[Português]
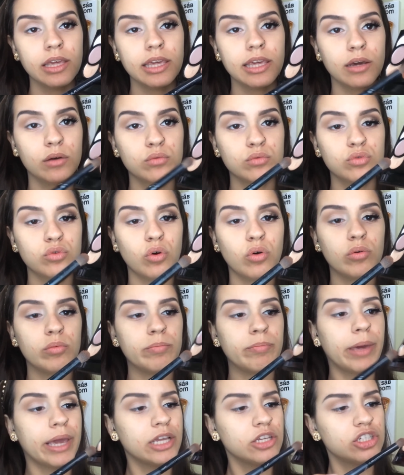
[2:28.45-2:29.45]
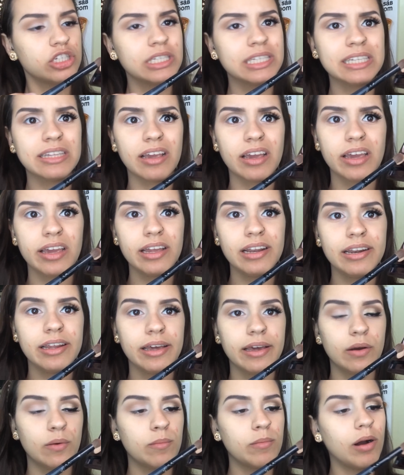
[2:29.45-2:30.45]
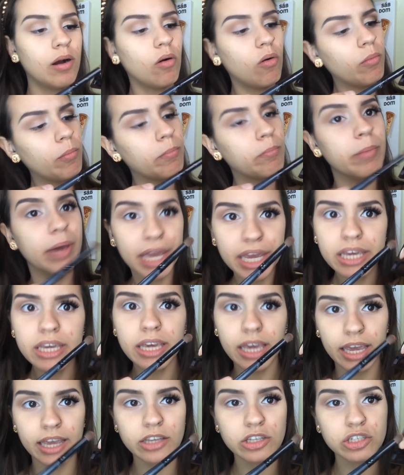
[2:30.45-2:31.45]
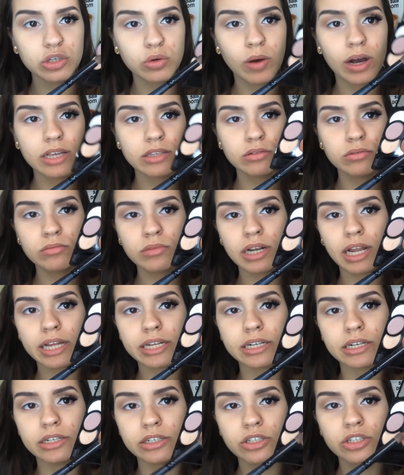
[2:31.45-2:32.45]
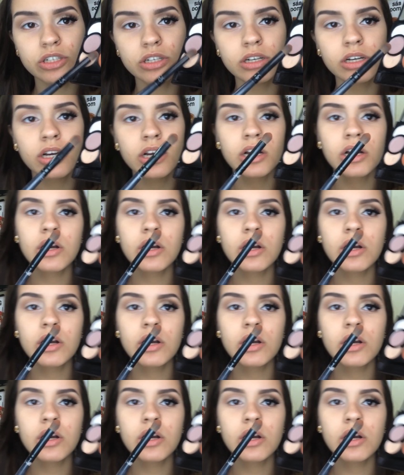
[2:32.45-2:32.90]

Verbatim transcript: que é um tom bem de telha, é um marrom bem quente, quase um laranja,